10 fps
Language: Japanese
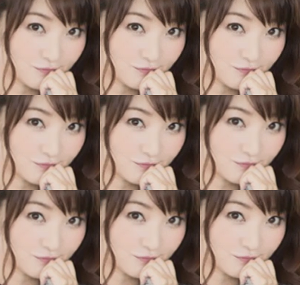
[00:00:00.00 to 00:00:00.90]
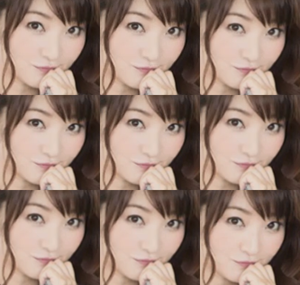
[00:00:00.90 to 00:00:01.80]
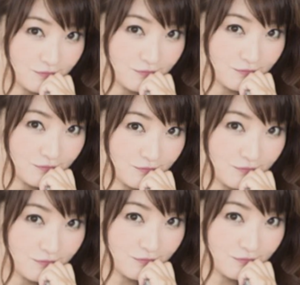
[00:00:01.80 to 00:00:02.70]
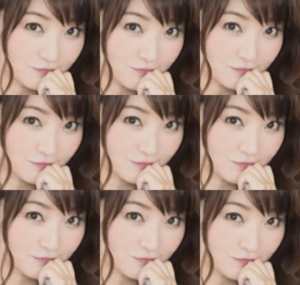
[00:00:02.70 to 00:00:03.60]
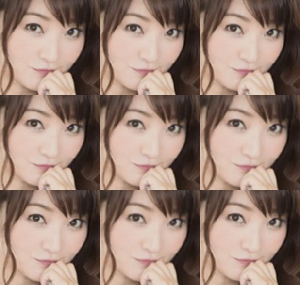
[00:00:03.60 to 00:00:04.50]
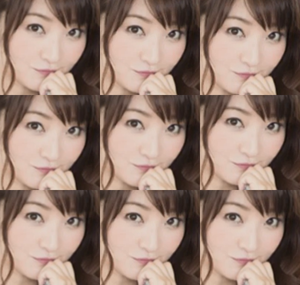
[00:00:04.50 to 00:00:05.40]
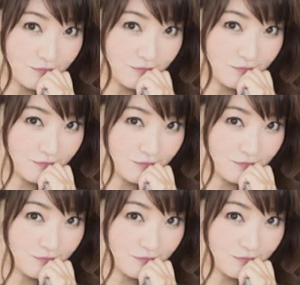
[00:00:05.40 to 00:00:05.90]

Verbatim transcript: などんな昔とか何やってもなんか萌えちょっと萌えボイスとかやってましたよね。